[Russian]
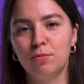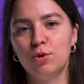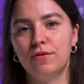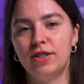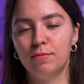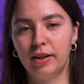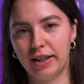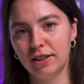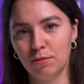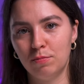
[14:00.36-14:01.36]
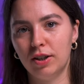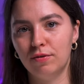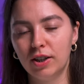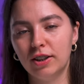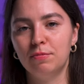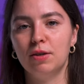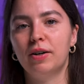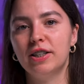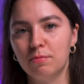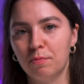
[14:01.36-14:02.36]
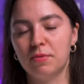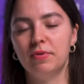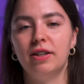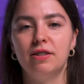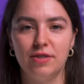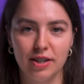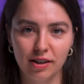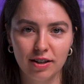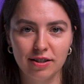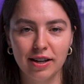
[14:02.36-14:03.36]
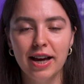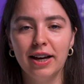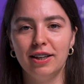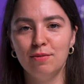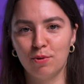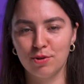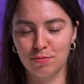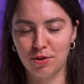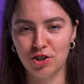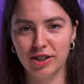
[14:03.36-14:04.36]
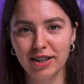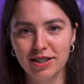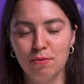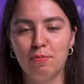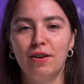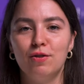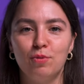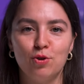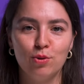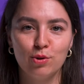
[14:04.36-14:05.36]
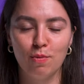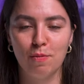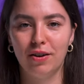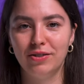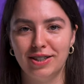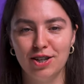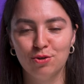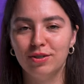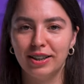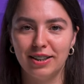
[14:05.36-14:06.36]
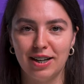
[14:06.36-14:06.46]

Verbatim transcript: потому что всем клиентам перед выходом необходимо посмотреться в зеркальце и просто причесаться, поправить прическу, поправить одежду и так